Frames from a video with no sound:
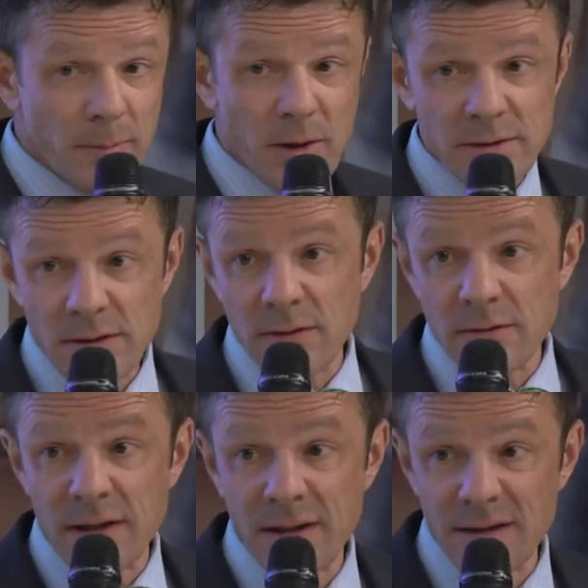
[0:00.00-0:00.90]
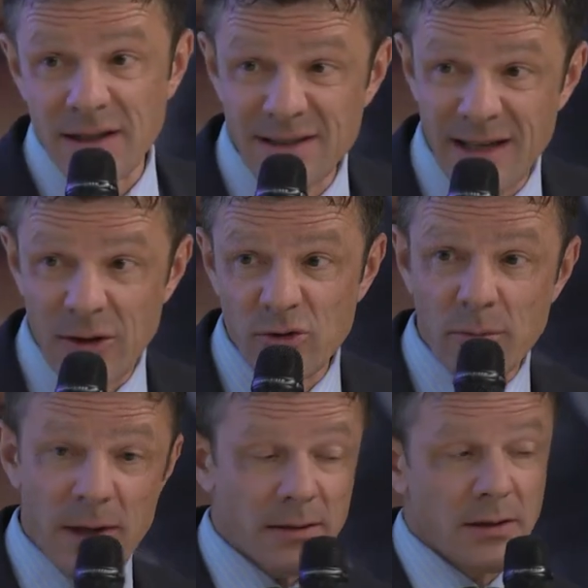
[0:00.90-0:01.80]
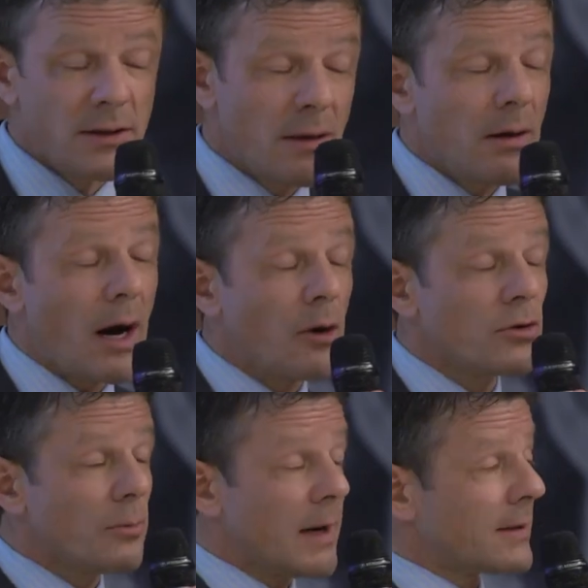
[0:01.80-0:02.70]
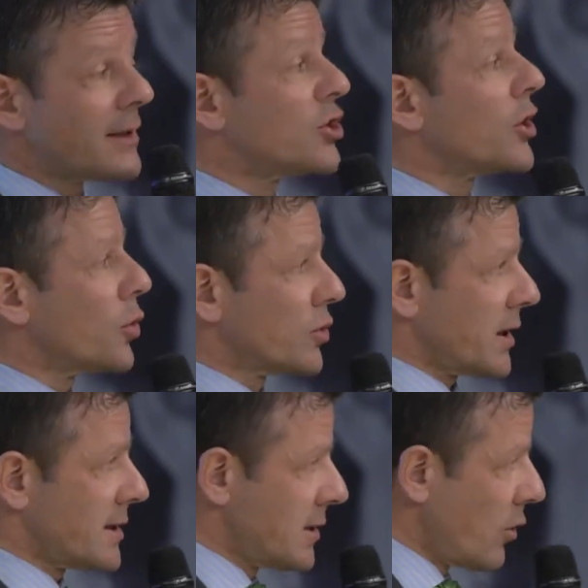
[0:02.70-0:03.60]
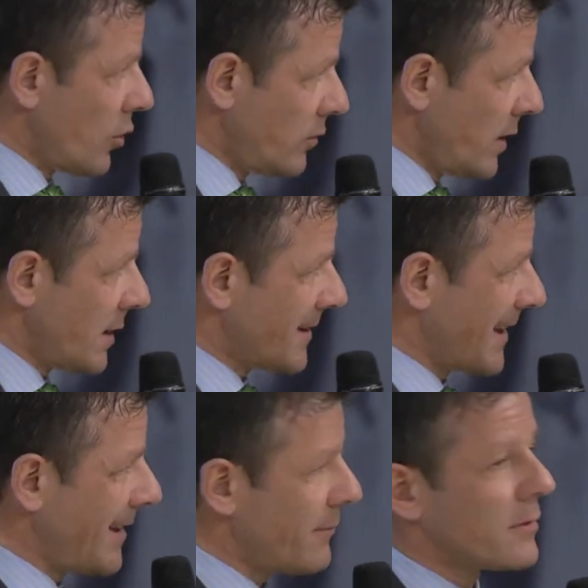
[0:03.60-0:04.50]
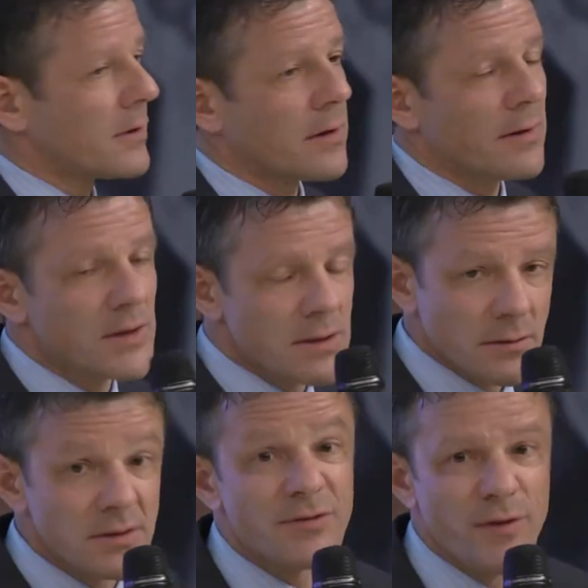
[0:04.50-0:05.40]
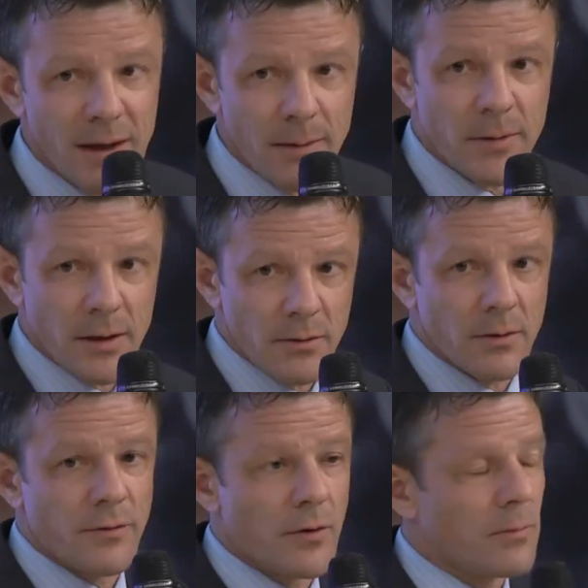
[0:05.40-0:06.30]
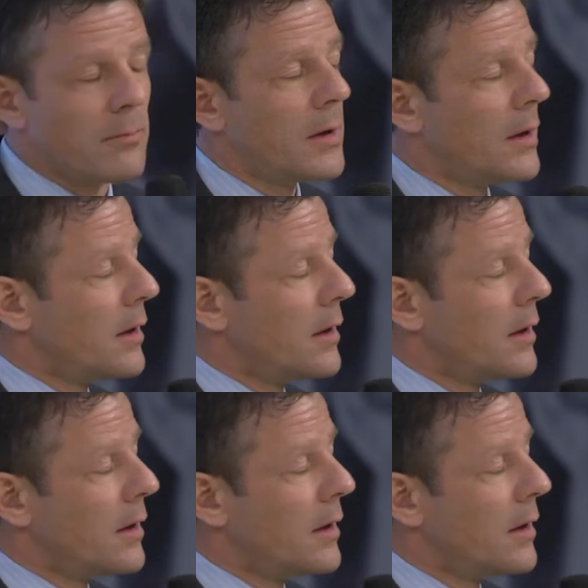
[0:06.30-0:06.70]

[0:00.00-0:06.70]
bei Börsenkotierten, dass eine automatische Rotation wird geben von der Revisionsfirma, nicht nur vom,